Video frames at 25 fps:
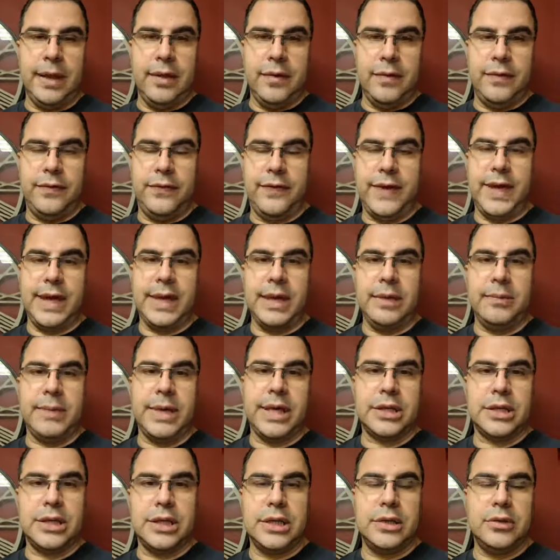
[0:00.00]
faire
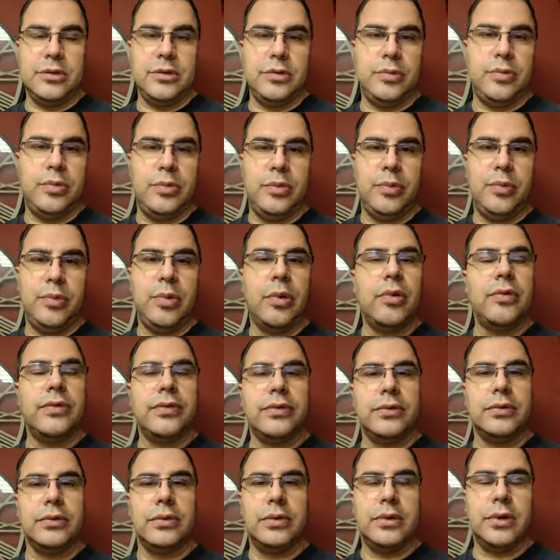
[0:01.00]
émerger du plus
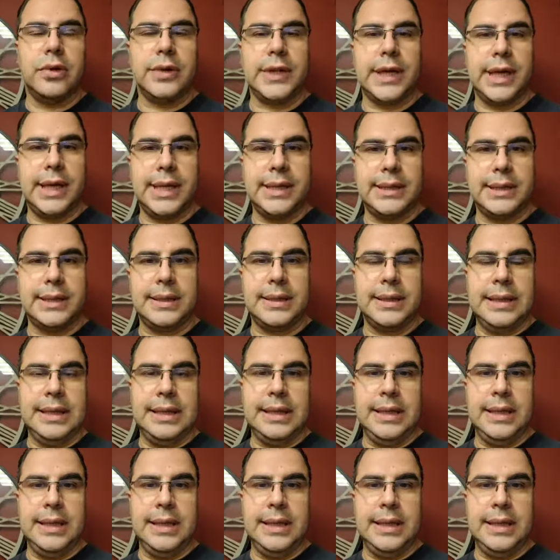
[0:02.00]
profond de notre être.